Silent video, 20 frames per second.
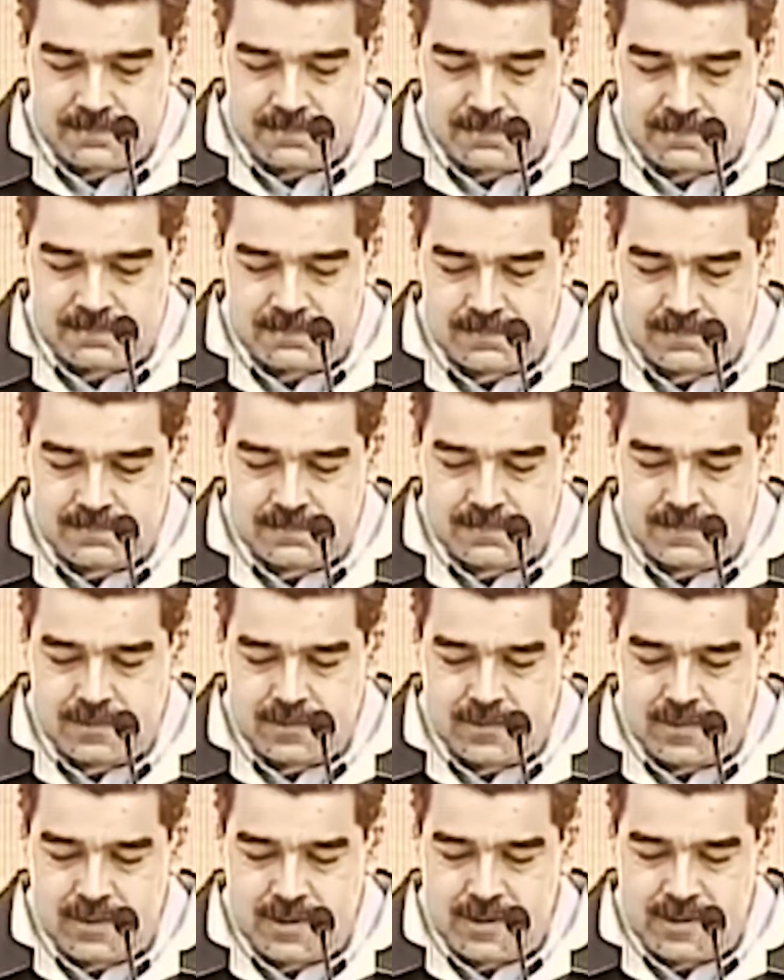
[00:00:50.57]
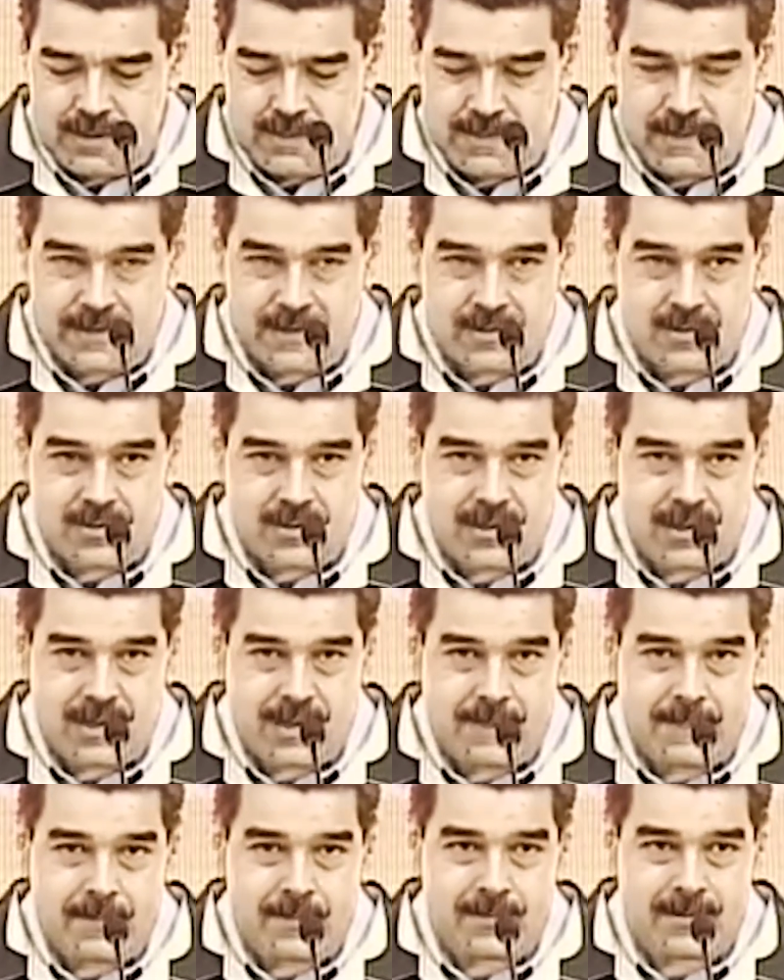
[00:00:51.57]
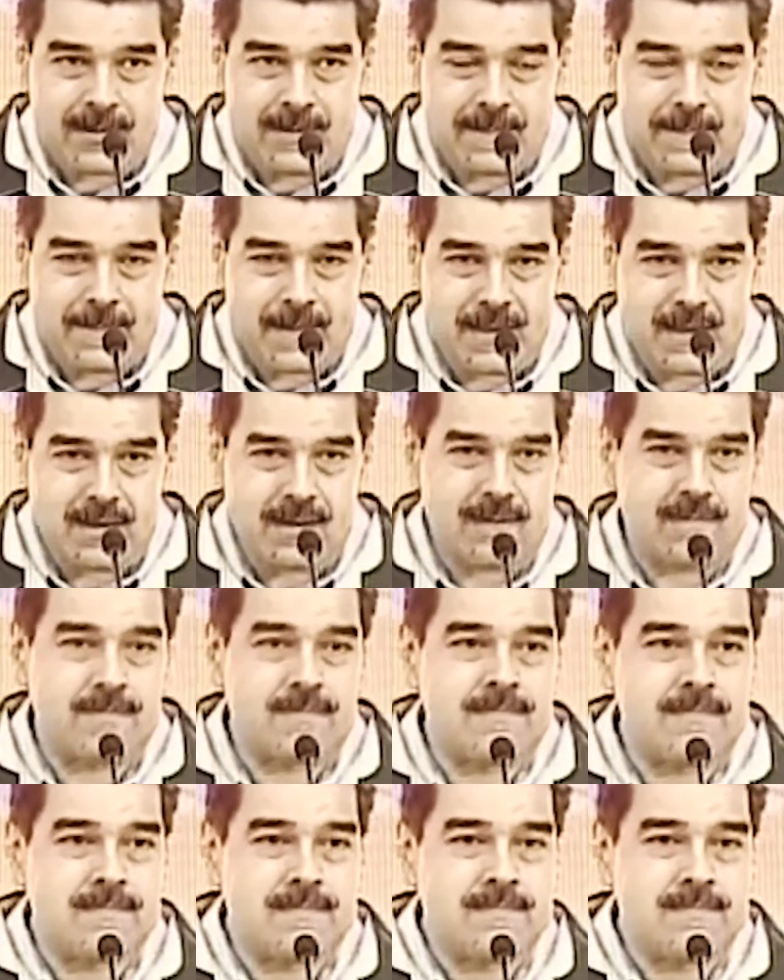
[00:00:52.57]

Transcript: ¿Mm? Luis Alberto Crespo, también.